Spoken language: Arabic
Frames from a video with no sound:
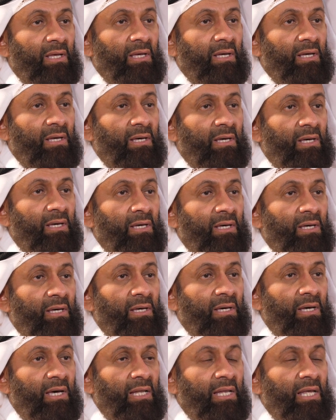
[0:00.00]

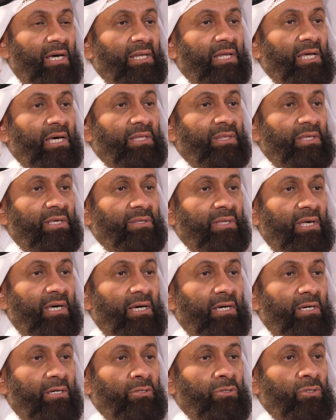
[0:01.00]
آه، الاعراض
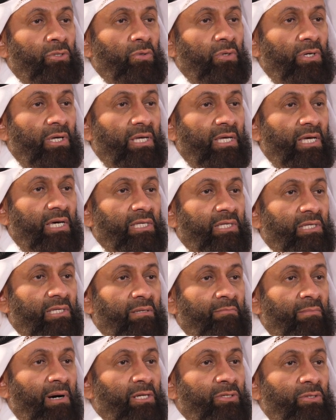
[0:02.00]
اذا انتهكت
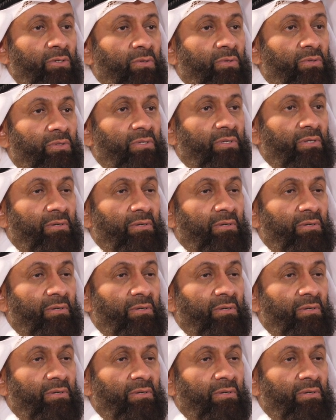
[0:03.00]
ما تعود